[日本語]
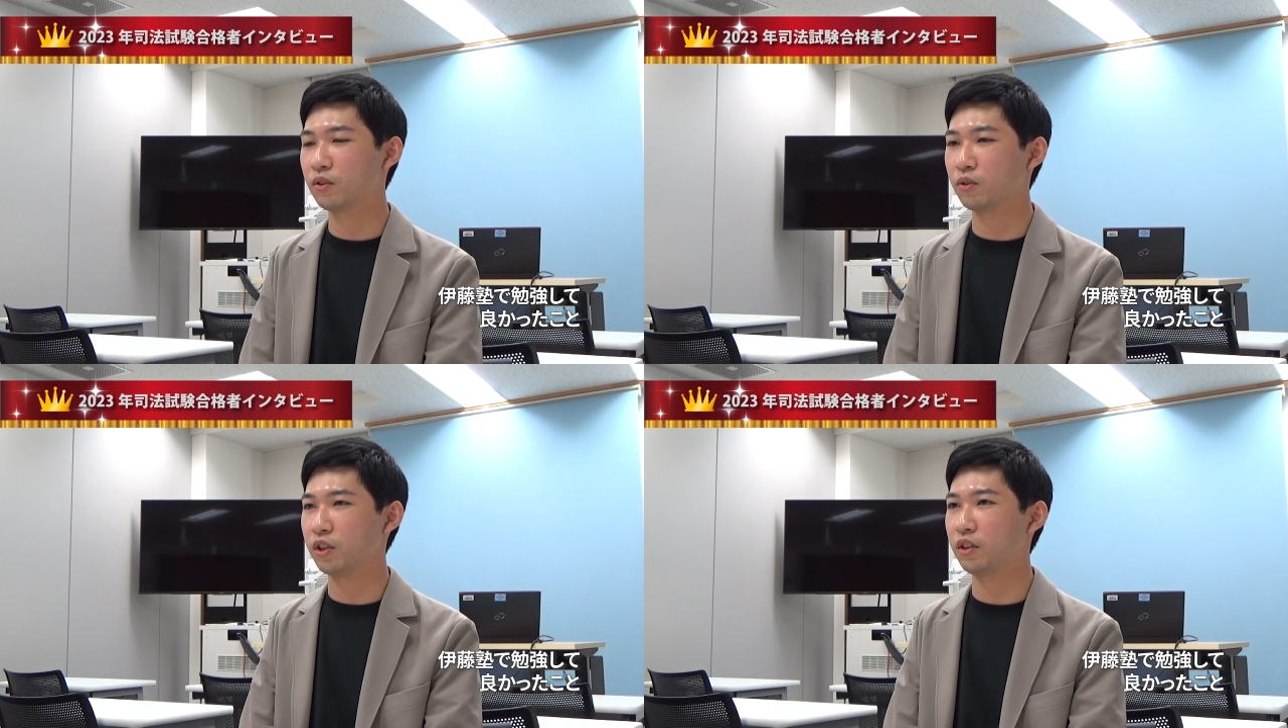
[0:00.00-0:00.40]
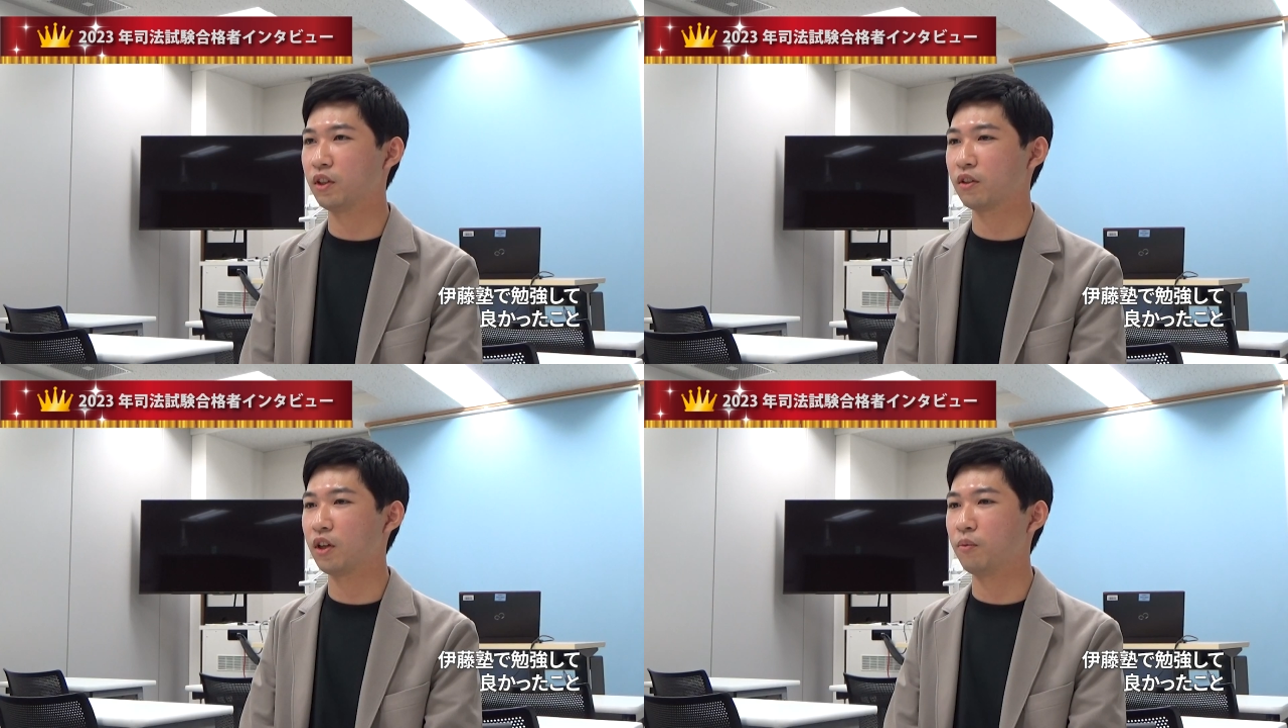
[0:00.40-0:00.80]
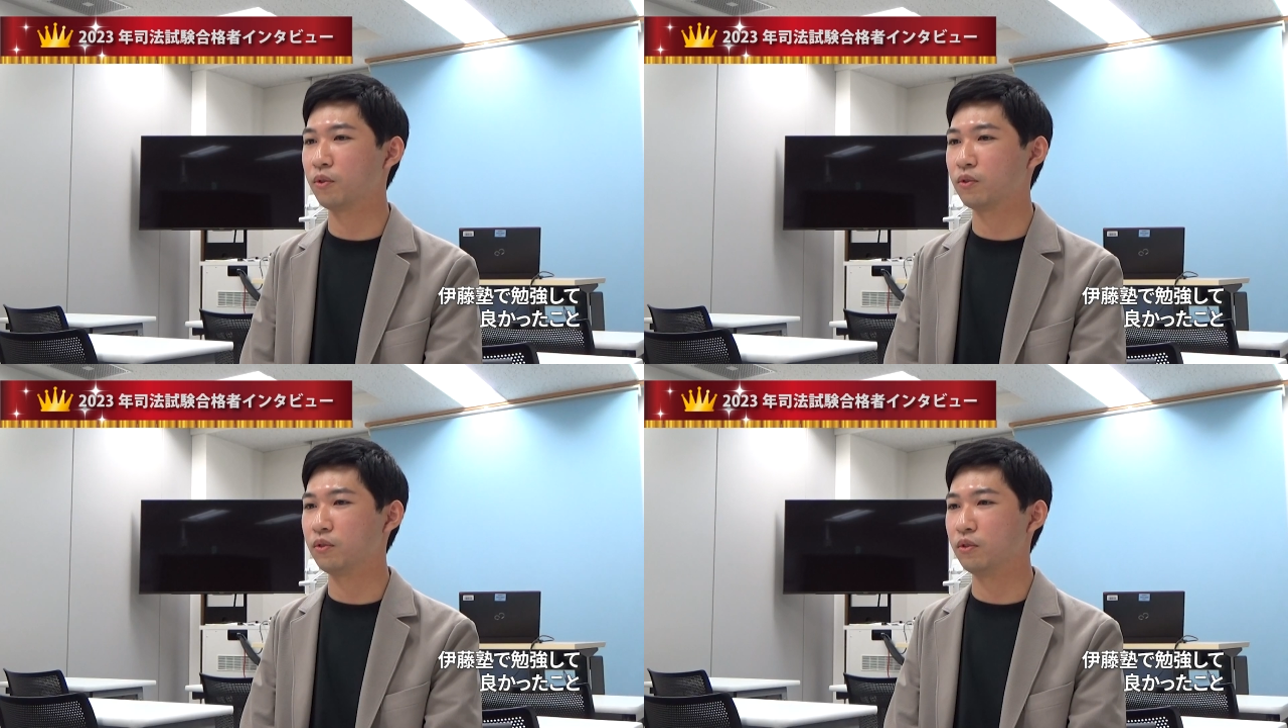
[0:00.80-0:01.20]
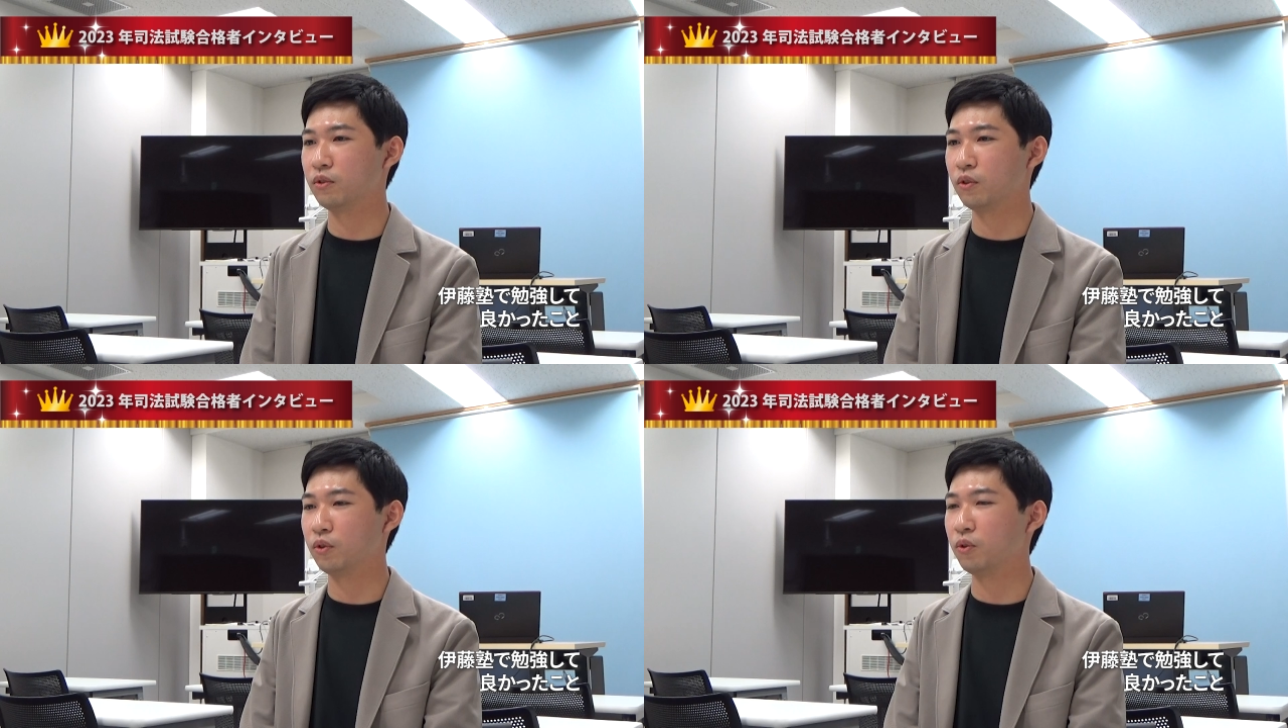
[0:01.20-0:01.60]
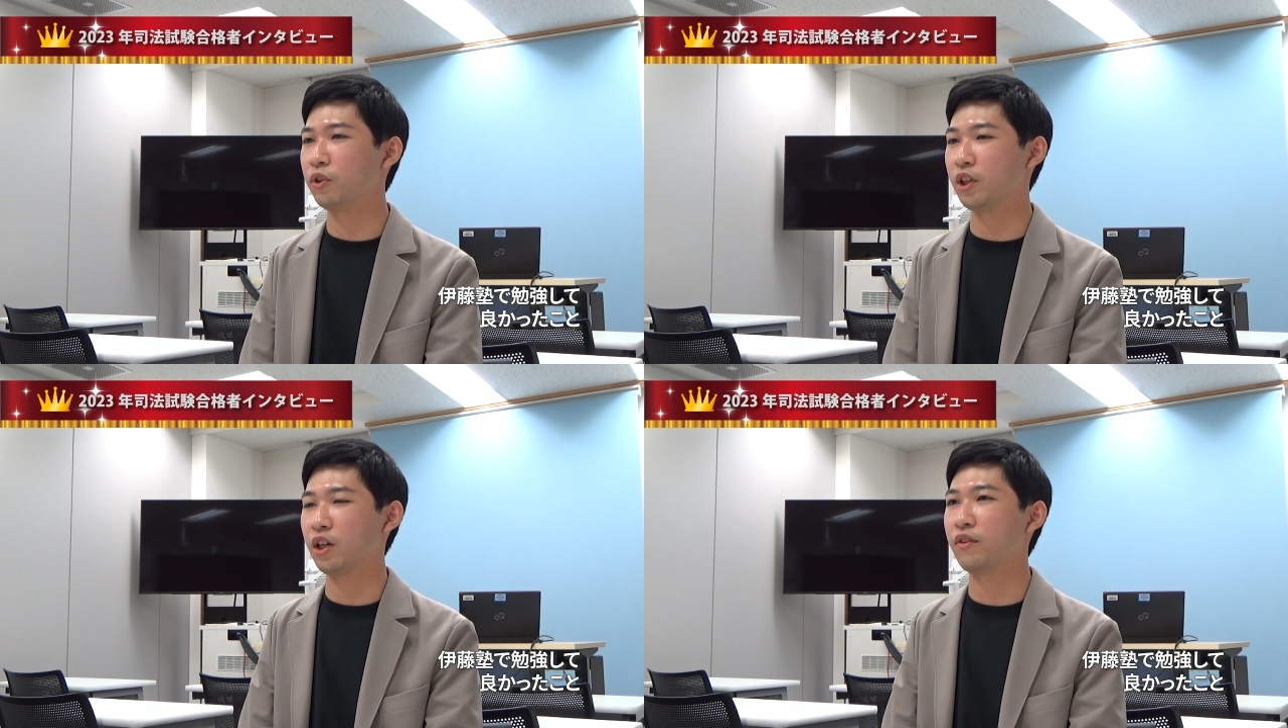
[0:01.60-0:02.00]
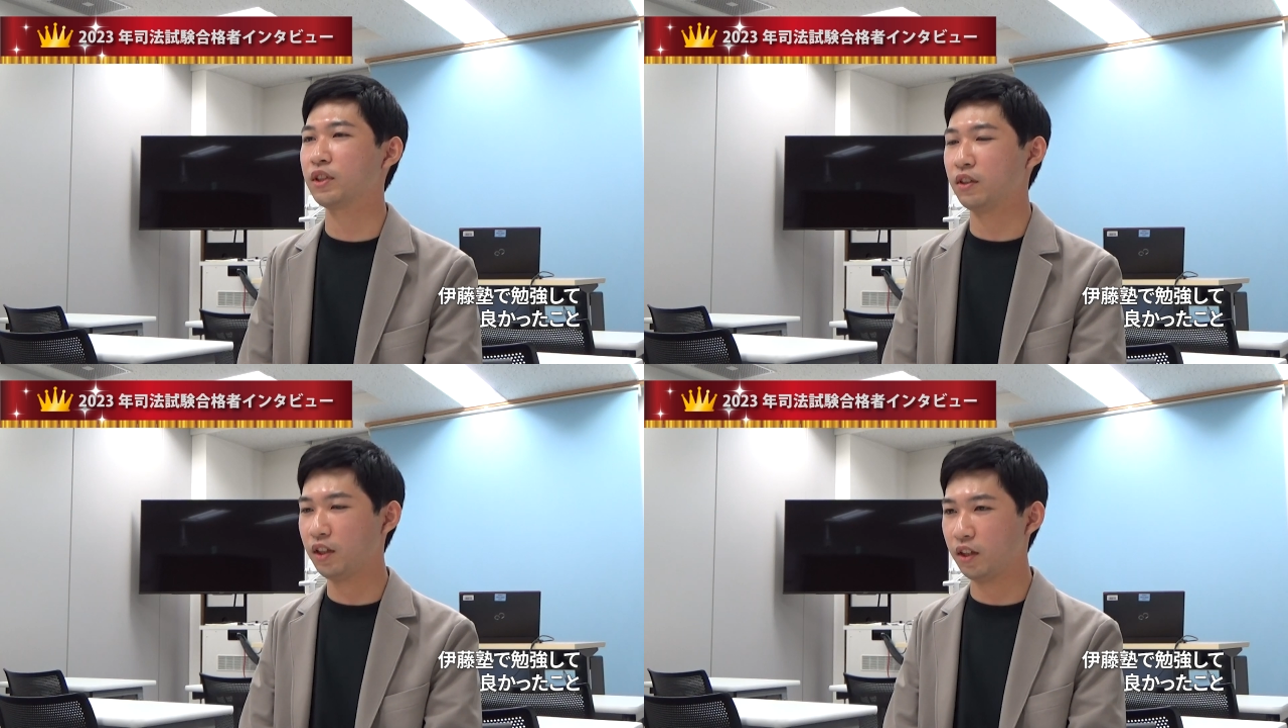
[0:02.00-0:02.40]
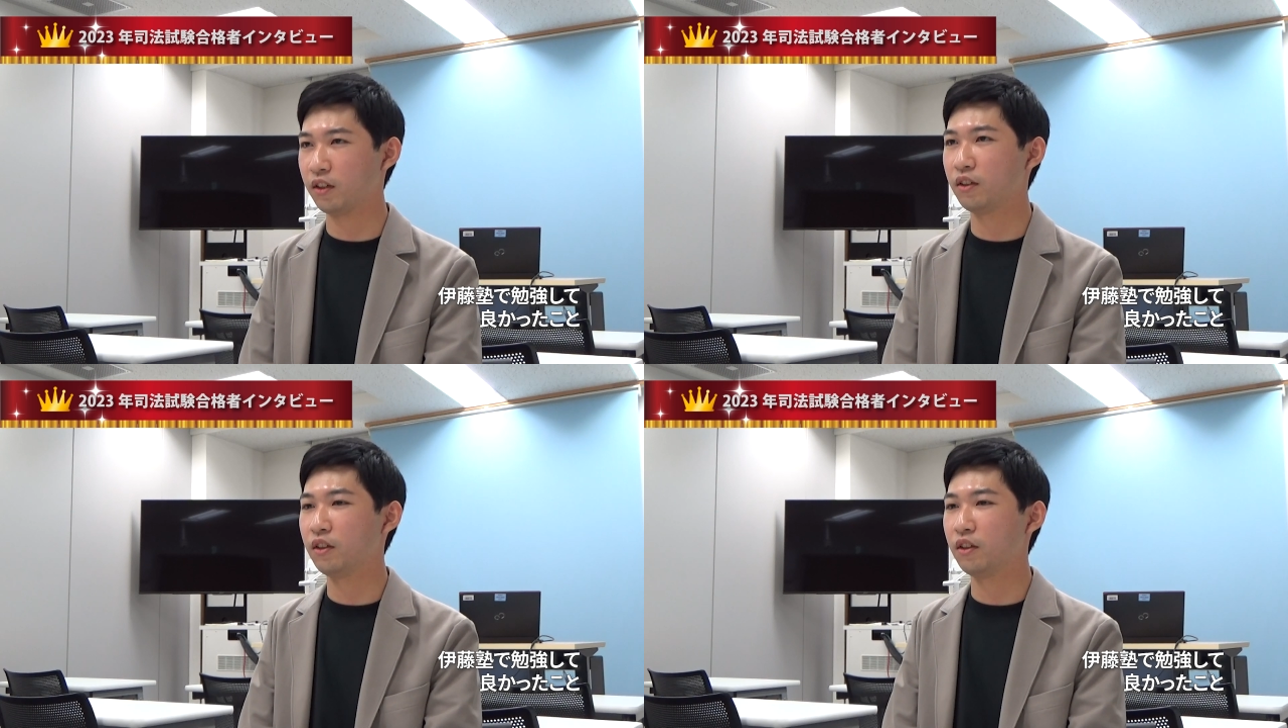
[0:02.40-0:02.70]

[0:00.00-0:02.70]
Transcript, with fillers: その選択科目の導入に合わせて